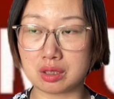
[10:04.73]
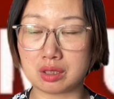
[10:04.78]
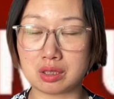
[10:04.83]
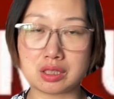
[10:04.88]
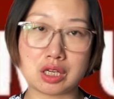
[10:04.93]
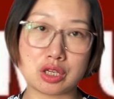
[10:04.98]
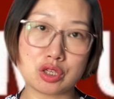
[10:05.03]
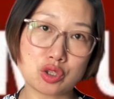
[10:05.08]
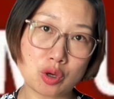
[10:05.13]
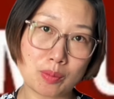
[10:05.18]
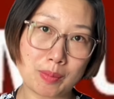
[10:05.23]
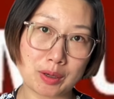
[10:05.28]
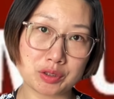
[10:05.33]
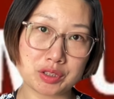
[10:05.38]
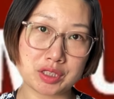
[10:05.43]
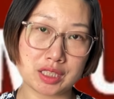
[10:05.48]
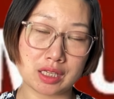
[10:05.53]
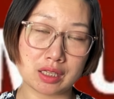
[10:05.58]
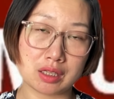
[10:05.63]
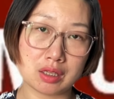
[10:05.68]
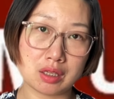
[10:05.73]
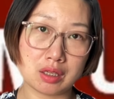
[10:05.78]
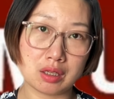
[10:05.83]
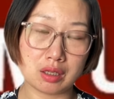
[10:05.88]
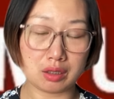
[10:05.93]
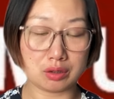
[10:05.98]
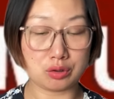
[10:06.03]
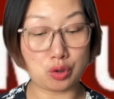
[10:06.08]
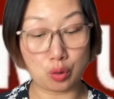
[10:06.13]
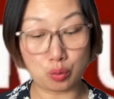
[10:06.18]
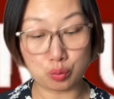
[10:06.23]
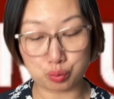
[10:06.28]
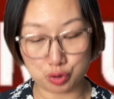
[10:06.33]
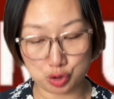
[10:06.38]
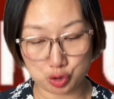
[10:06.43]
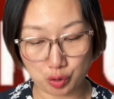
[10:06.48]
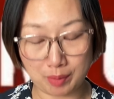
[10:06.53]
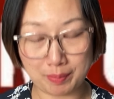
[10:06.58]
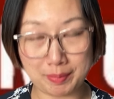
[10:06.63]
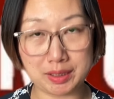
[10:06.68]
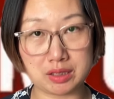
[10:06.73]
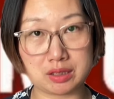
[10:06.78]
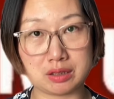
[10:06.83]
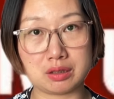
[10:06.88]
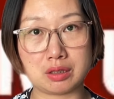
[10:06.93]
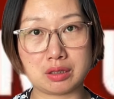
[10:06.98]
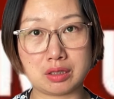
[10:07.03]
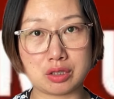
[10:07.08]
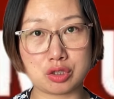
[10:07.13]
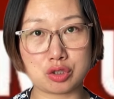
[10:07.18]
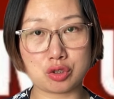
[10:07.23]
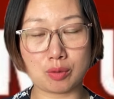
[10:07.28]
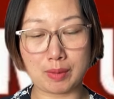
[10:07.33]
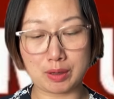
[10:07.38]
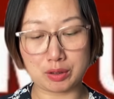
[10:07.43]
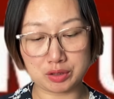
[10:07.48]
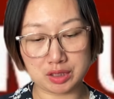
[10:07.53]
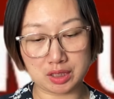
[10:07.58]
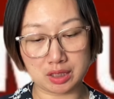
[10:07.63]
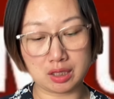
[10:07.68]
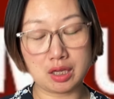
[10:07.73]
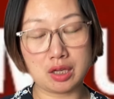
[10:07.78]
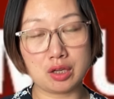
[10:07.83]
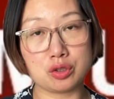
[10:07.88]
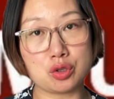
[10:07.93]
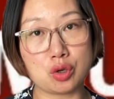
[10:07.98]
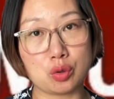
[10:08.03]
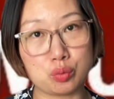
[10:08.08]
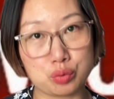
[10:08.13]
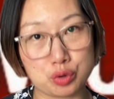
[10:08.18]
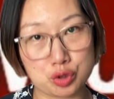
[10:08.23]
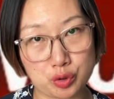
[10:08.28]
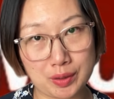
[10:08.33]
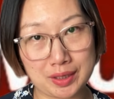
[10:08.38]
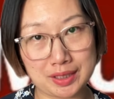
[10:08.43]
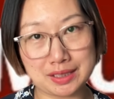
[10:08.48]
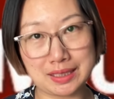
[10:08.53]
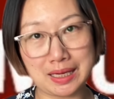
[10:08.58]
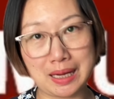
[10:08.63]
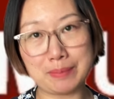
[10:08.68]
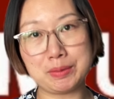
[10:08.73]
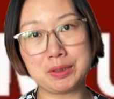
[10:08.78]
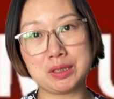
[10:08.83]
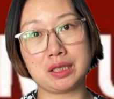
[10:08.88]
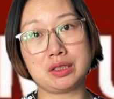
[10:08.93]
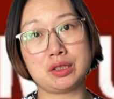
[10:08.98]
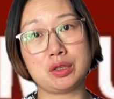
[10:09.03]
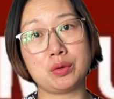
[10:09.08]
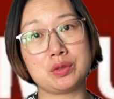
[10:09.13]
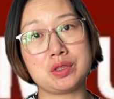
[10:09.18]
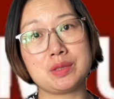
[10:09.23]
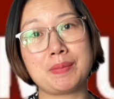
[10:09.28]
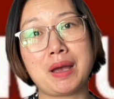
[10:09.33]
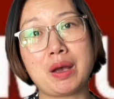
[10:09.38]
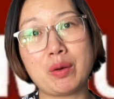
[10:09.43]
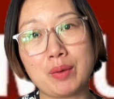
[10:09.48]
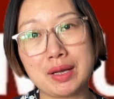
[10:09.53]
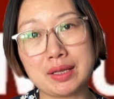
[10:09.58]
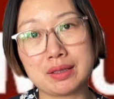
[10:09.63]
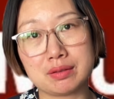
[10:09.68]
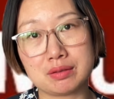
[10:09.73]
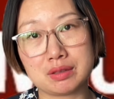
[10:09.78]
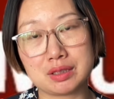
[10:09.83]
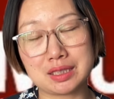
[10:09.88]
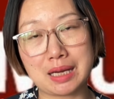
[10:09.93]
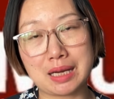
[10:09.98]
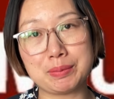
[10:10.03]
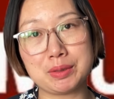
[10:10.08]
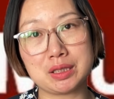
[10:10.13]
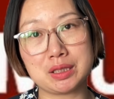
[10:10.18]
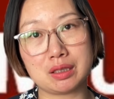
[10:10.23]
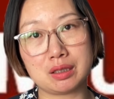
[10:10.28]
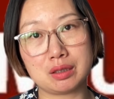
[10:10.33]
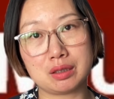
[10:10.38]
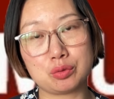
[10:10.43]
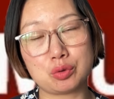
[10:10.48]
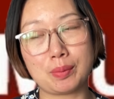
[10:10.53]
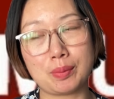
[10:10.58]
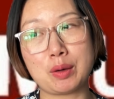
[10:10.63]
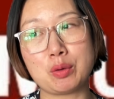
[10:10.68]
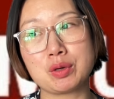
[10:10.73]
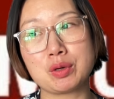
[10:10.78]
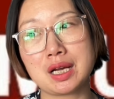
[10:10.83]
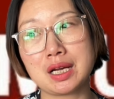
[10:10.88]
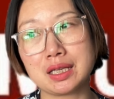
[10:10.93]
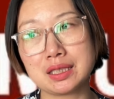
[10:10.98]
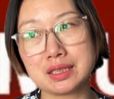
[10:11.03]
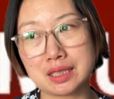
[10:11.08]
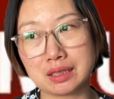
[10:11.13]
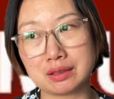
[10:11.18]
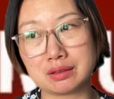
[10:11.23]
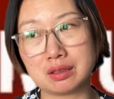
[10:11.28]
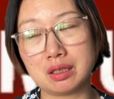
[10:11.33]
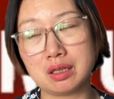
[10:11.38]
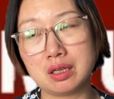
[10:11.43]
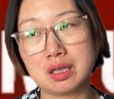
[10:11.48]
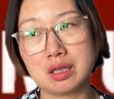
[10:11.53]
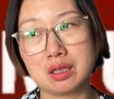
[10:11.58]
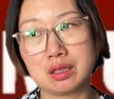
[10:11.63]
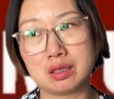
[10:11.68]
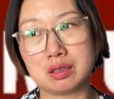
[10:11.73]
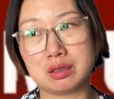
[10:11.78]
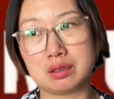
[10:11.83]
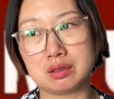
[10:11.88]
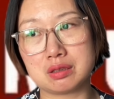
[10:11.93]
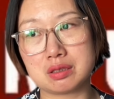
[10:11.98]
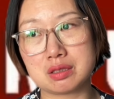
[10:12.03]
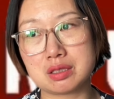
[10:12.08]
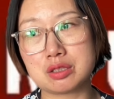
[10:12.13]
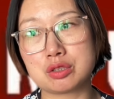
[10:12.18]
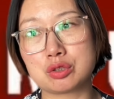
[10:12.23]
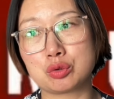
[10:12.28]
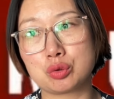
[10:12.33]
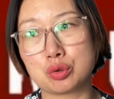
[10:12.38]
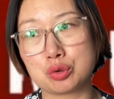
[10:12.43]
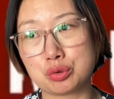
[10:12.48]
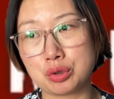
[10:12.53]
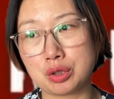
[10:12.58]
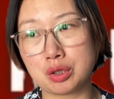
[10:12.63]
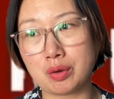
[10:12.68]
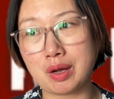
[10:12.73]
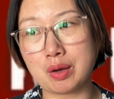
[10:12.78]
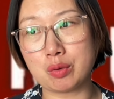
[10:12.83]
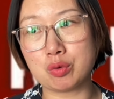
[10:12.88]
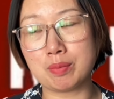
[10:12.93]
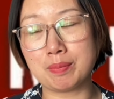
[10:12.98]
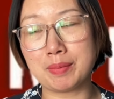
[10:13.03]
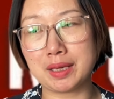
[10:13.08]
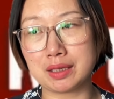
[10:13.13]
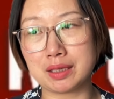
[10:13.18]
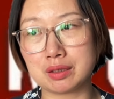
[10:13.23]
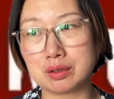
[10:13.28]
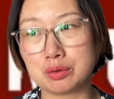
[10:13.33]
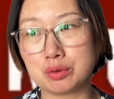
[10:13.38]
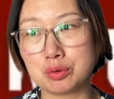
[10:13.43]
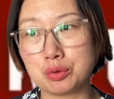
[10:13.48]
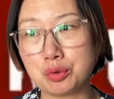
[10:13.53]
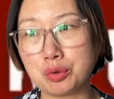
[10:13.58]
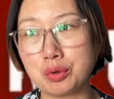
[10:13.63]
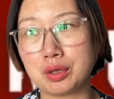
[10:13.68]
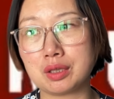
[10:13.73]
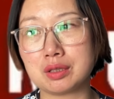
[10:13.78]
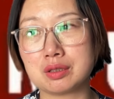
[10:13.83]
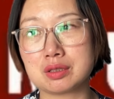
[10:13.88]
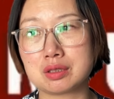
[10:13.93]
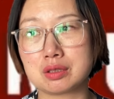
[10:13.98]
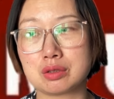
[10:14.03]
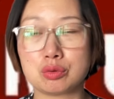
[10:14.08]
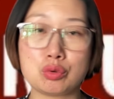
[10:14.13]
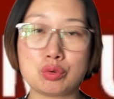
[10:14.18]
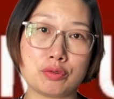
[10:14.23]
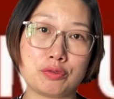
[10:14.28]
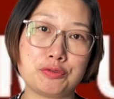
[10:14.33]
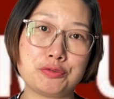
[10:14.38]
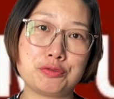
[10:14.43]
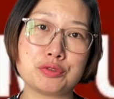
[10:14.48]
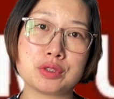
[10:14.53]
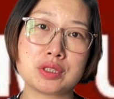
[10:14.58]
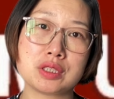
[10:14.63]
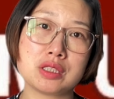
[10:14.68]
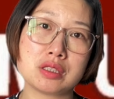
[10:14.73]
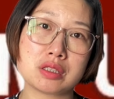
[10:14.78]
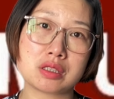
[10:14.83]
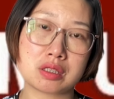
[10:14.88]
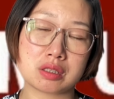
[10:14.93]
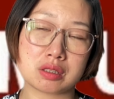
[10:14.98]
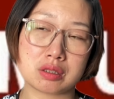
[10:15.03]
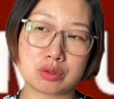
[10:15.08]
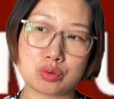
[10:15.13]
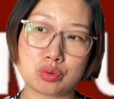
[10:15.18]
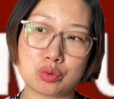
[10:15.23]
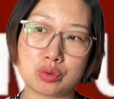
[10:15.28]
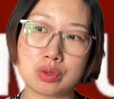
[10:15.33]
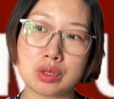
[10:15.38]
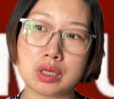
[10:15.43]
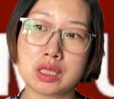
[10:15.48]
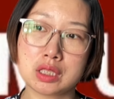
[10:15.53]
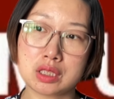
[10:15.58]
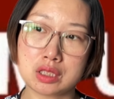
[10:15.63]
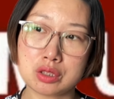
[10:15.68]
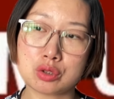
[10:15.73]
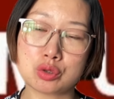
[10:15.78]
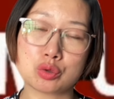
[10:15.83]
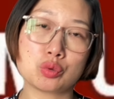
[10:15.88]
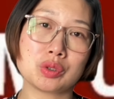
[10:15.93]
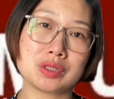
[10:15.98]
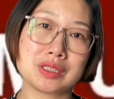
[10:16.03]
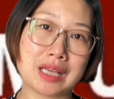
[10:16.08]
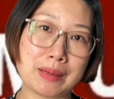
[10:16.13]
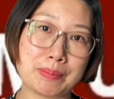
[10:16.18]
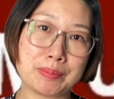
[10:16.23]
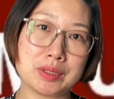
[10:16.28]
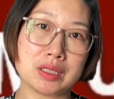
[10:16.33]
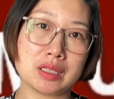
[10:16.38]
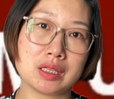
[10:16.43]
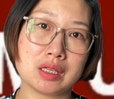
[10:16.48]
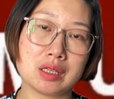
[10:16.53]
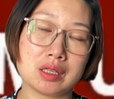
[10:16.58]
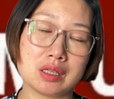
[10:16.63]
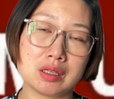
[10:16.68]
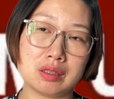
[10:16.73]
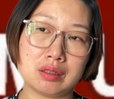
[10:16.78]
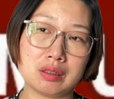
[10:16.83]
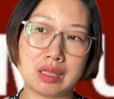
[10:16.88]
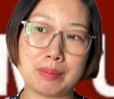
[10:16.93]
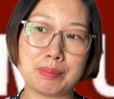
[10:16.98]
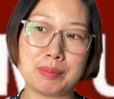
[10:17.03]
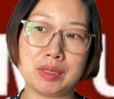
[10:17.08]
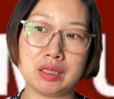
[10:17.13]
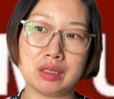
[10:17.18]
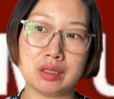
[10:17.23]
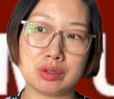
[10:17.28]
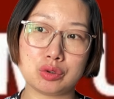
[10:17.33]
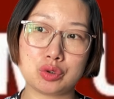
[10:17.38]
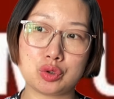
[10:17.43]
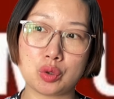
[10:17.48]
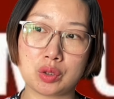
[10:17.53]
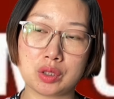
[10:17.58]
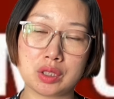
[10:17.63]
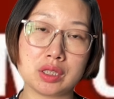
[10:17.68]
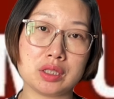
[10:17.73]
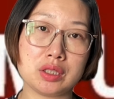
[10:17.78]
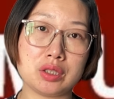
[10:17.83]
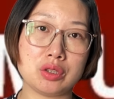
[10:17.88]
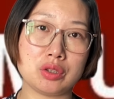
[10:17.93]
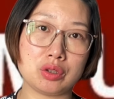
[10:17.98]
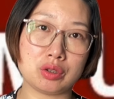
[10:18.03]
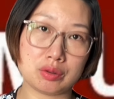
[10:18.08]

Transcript: 人寿保险。呃，有五十万美金的人寿保险，有五十万加币的，也有一百万加币的，对吧？我刚刚讲的，呃，四十多岁的话，我每个月只用付四十，四十多加币，那么就可以